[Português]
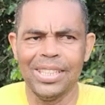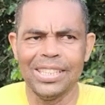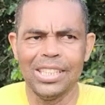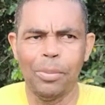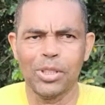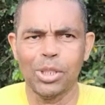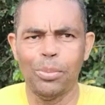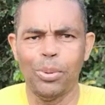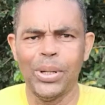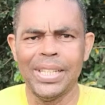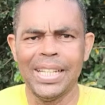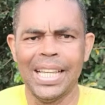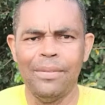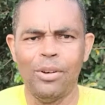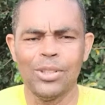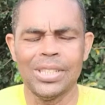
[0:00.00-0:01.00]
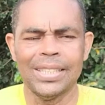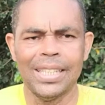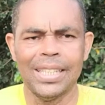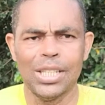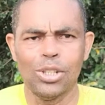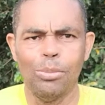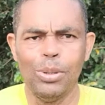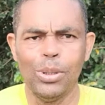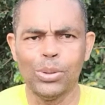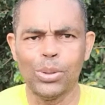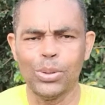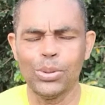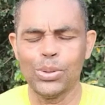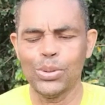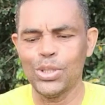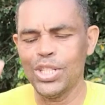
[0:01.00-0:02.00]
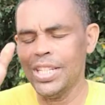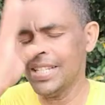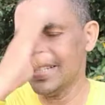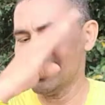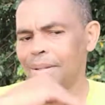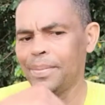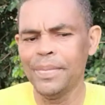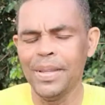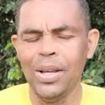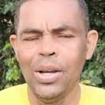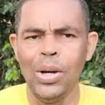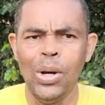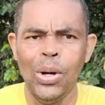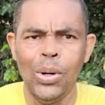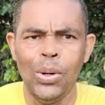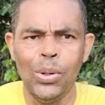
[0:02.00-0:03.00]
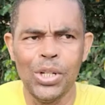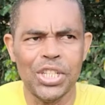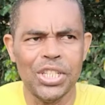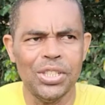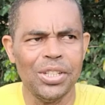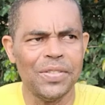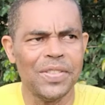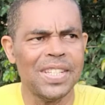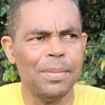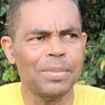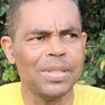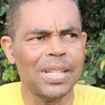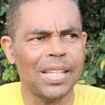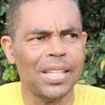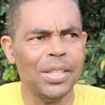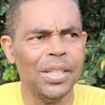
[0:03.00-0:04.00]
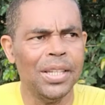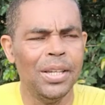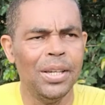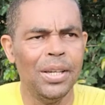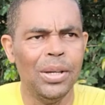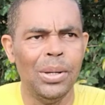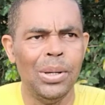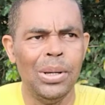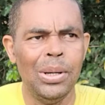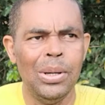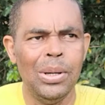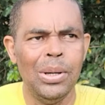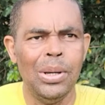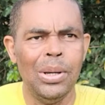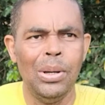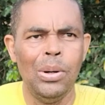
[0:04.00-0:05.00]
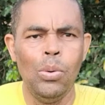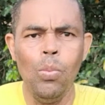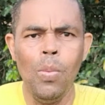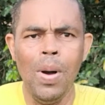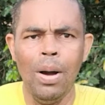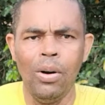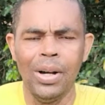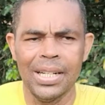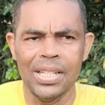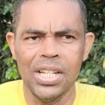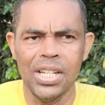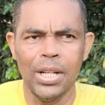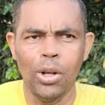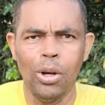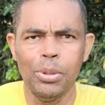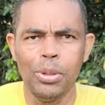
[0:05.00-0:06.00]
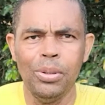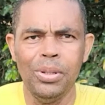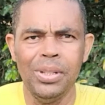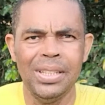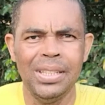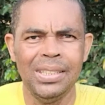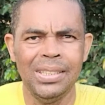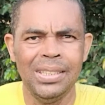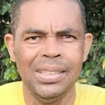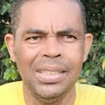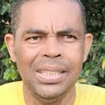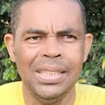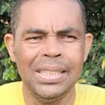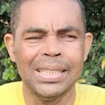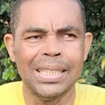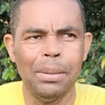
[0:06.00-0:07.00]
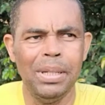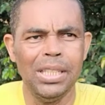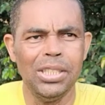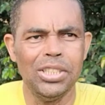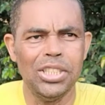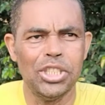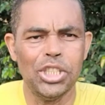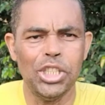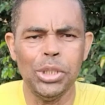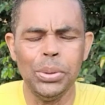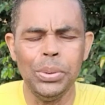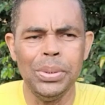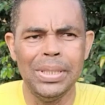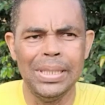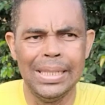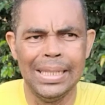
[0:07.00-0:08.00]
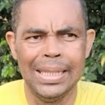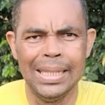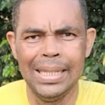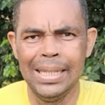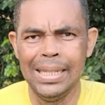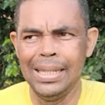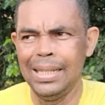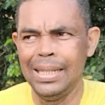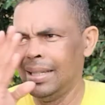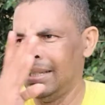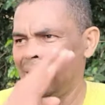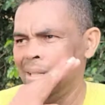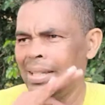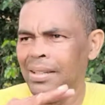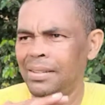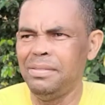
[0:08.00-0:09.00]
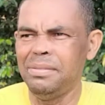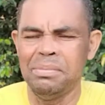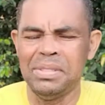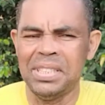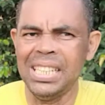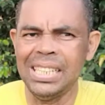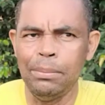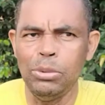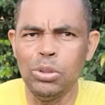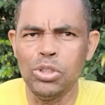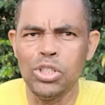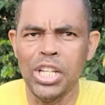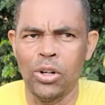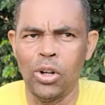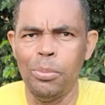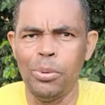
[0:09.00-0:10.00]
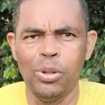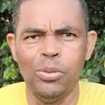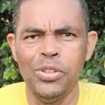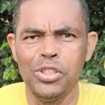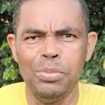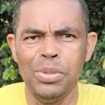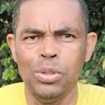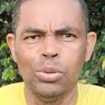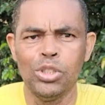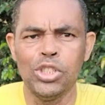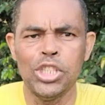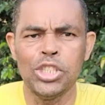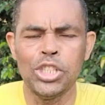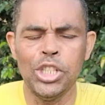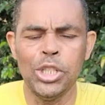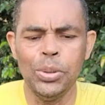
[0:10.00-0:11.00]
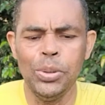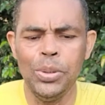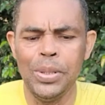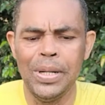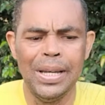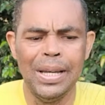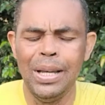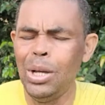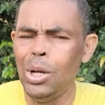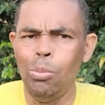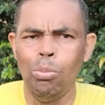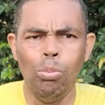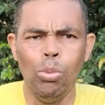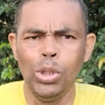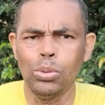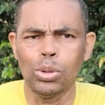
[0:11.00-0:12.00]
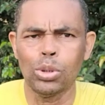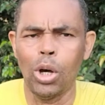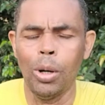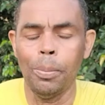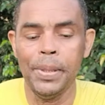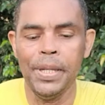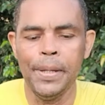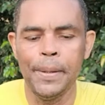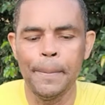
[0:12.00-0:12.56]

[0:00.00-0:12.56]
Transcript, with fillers: canal Paixão por Corrida, que é Bola Santana, seu amigo todos os dias. Hoje nós fizemos aqui uma hora de aeróbico e também de tiro. 30 minutos de aeróbico, 20 minutos de tiro, muito top.